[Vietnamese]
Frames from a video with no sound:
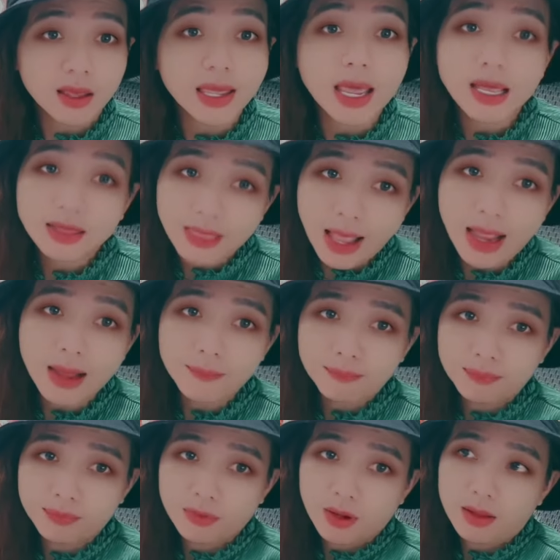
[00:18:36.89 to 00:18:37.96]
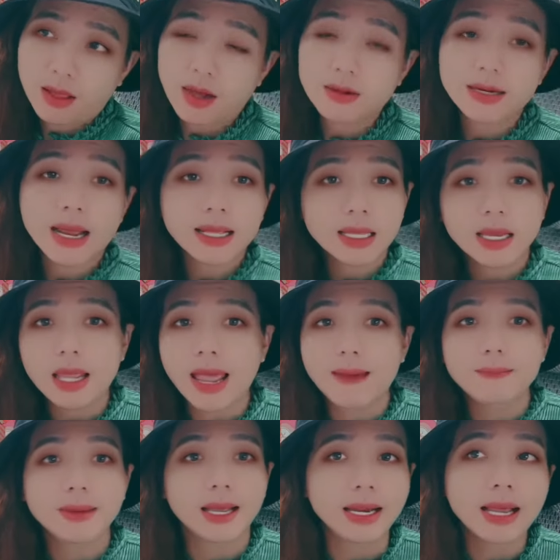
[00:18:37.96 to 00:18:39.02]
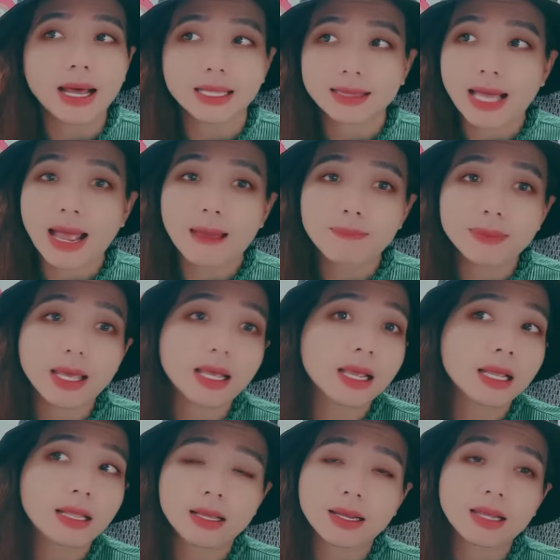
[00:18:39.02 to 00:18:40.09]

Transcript: nghe tám thật ra thì em nghĩ rằng tám chắc cái